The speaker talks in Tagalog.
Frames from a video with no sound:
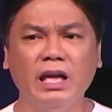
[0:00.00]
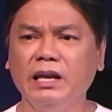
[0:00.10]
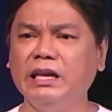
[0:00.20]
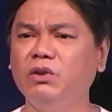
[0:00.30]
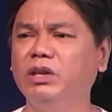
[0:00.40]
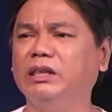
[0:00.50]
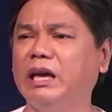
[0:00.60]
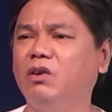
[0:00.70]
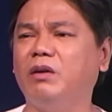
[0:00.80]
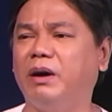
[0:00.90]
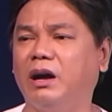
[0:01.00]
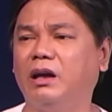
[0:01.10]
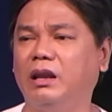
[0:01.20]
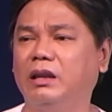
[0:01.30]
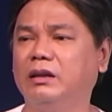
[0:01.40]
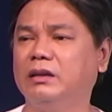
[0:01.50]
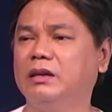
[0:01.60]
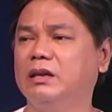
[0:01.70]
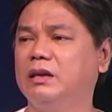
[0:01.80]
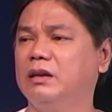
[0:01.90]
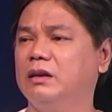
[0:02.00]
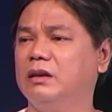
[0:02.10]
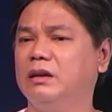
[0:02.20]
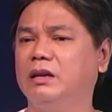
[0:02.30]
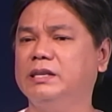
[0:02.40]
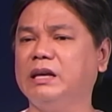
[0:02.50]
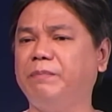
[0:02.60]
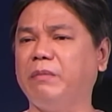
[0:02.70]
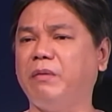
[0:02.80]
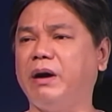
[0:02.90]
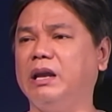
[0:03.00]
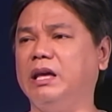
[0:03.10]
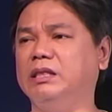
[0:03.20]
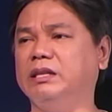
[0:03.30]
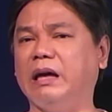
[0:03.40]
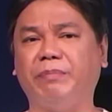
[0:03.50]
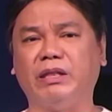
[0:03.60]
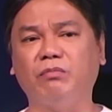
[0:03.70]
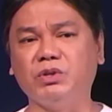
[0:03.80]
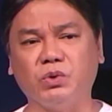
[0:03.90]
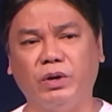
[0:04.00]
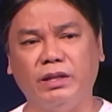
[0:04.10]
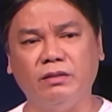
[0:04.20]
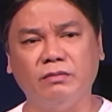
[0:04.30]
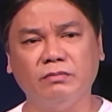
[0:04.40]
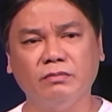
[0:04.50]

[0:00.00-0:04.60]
Ganun niya tayo kamahal. Isang pagmamahal na hindi dapat abusuhin,